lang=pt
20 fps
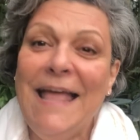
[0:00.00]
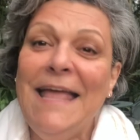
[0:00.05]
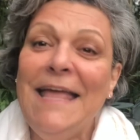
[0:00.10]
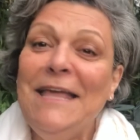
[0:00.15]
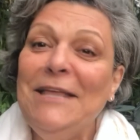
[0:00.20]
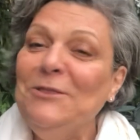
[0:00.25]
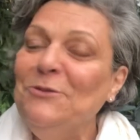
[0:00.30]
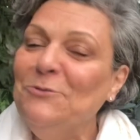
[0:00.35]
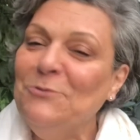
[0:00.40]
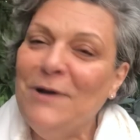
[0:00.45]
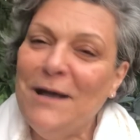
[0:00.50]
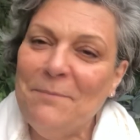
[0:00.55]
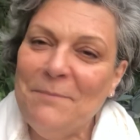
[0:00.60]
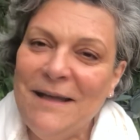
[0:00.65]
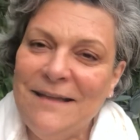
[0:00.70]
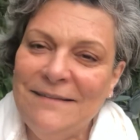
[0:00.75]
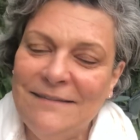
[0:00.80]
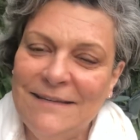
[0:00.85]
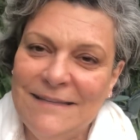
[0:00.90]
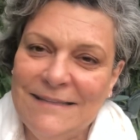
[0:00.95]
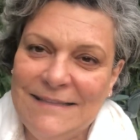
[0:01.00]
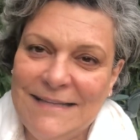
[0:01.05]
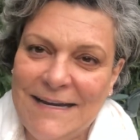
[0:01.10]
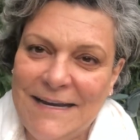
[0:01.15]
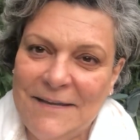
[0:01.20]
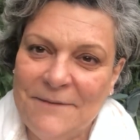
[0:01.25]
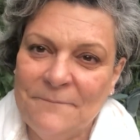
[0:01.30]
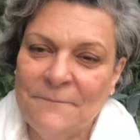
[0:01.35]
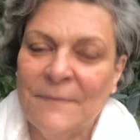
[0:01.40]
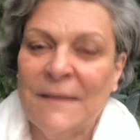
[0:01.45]
E nunca mais
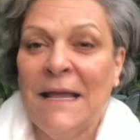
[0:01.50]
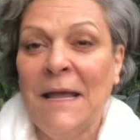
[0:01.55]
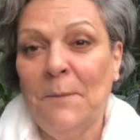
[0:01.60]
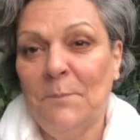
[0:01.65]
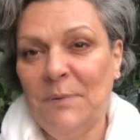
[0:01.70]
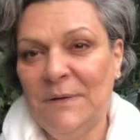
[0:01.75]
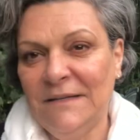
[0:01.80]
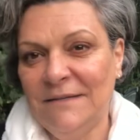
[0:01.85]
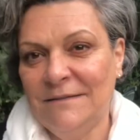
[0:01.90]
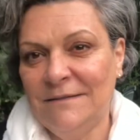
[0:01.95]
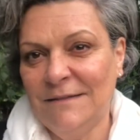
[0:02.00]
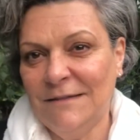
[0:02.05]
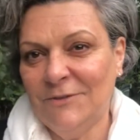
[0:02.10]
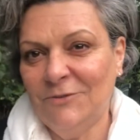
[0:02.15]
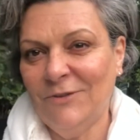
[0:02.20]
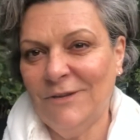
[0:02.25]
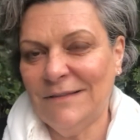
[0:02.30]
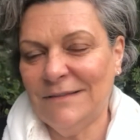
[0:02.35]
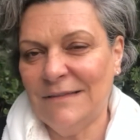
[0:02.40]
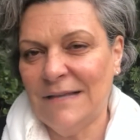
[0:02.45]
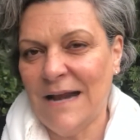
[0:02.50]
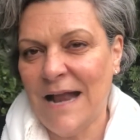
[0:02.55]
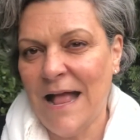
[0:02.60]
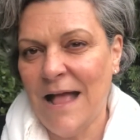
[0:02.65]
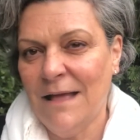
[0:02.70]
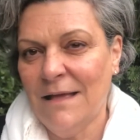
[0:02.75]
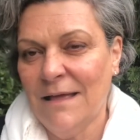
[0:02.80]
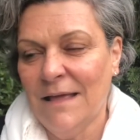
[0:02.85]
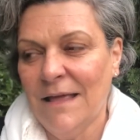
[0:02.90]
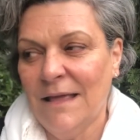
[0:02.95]
entrei. Preciso
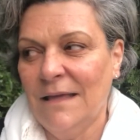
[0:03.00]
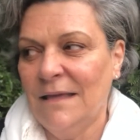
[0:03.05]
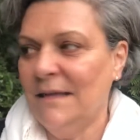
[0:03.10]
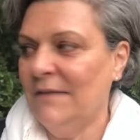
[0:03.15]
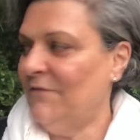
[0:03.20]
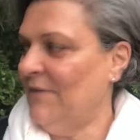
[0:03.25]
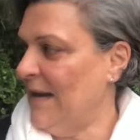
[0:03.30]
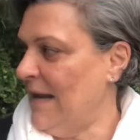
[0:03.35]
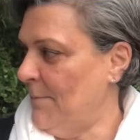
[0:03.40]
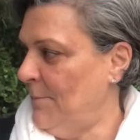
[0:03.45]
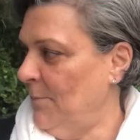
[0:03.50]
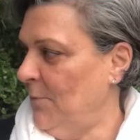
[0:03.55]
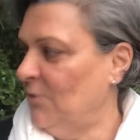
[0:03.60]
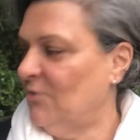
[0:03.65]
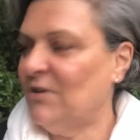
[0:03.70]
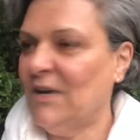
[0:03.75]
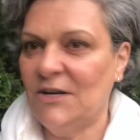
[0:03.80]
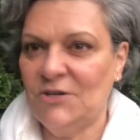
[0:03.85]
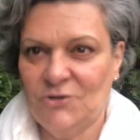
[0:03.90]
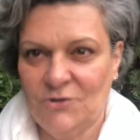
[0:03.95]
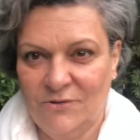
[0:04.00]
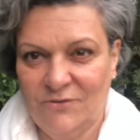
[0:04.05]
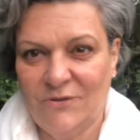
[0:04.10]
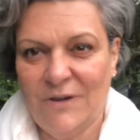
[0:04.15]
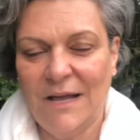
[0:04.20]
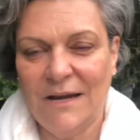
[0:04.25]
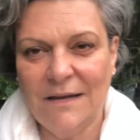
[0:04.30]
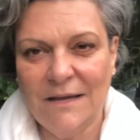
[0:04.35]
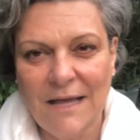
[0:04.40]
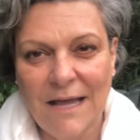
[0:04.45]
entrar e falar para meus cachorros
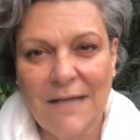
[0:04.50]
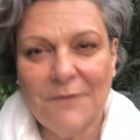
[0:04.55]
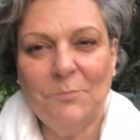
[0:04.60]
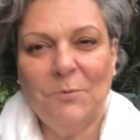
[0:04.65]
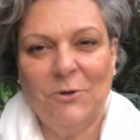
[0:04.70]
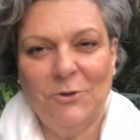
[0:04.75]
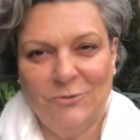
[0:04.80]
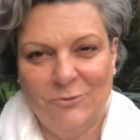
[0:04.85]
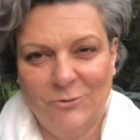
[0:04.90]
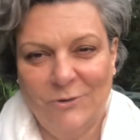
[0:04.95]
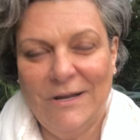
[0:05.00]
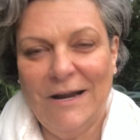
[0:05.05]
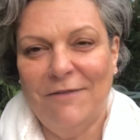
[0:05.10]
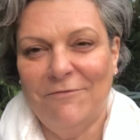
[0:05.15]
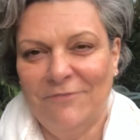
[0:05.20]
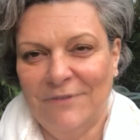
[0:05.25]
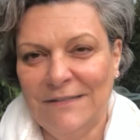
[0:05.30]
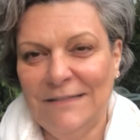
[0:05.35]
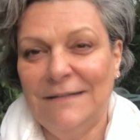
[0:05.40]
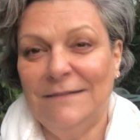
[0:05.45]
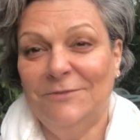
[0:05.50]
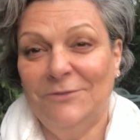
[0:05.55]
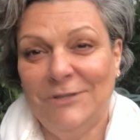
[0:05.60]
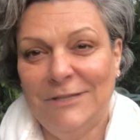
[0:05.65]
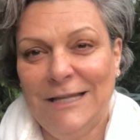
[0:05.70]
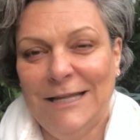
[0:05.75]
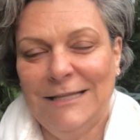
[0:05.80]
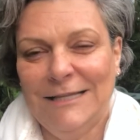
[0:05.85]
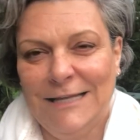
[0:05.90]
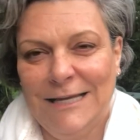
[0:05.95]
ficarem quietos, porque eu estou gravando, eles não
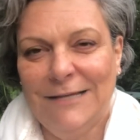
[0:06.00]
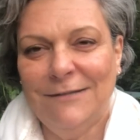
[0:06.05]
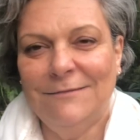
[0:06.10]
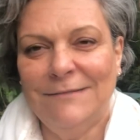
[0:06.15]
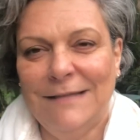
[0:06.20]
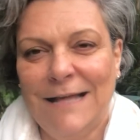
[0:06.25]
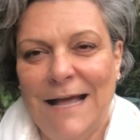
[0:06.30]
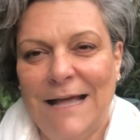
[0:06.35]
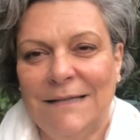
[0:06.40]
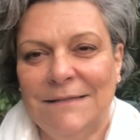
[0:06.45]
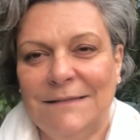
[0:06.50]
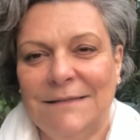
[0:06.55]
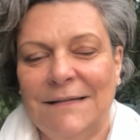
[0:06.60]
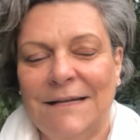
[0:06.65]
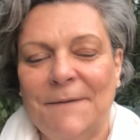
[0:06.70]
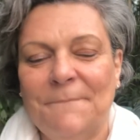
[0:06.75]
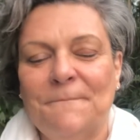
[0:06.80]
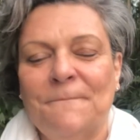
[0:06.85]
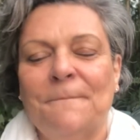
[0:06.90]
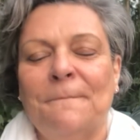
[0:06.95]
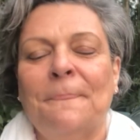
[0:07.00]
entenderam nada, né?